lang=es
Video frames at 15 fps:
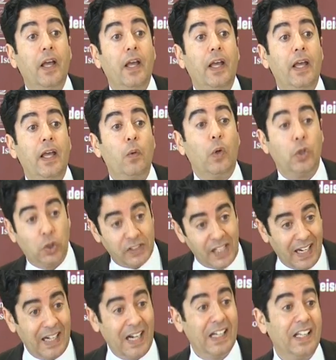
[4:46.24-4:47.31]
eh, cuando se
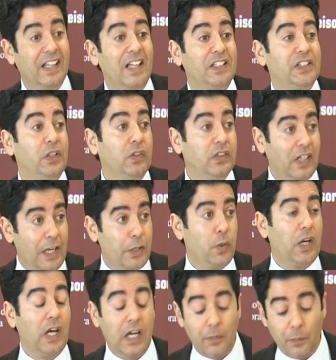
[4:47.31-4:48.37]
haga la liquidación del año
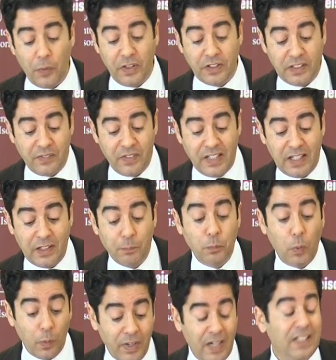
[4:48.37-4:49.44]
que acabamos de terminar,
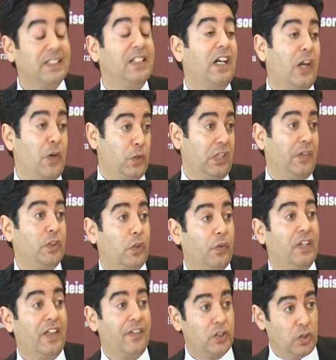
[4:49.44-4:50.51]
volverá a ser el ayuntamiento
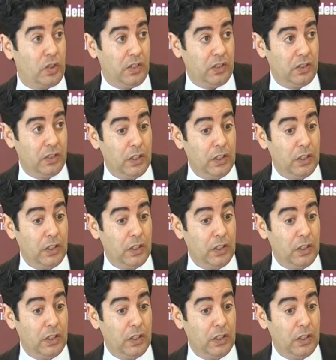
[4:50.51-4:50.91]
de Yarisora.